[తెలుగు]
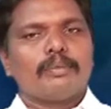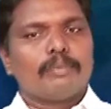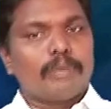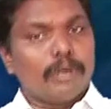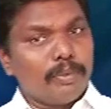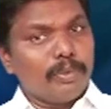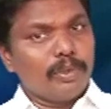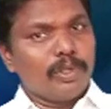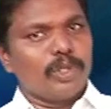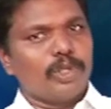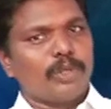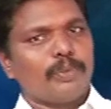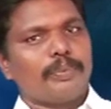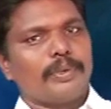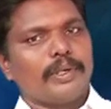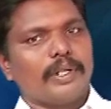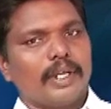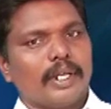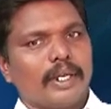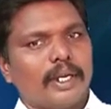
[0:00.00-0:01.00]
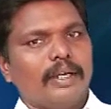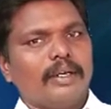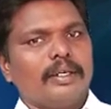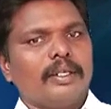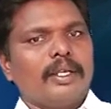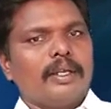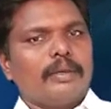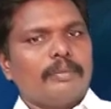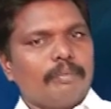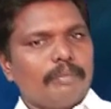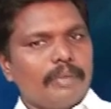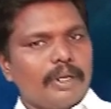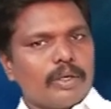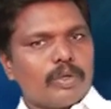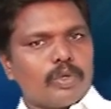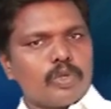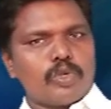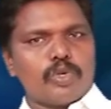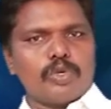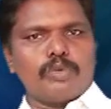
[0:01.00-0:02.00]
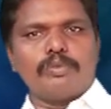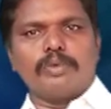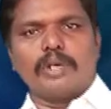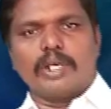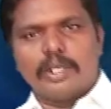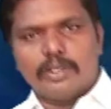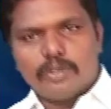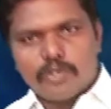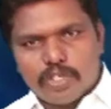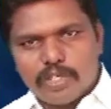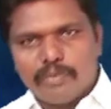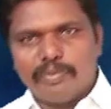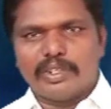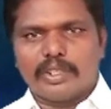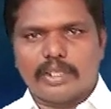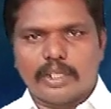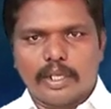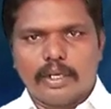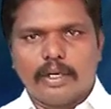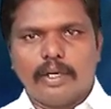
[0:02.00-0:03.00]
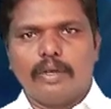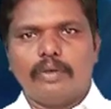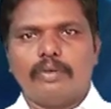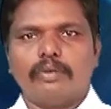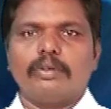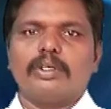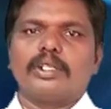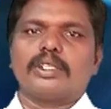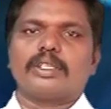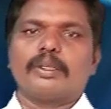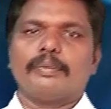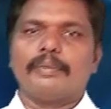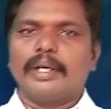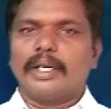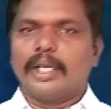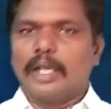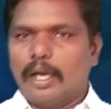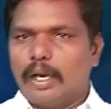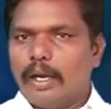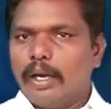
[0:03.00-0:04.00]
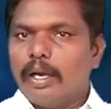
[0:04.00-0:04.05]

ప్రభునందు ప్రియులరా మీ కుటుంబ జీవితాలలో ఉన్నతమైన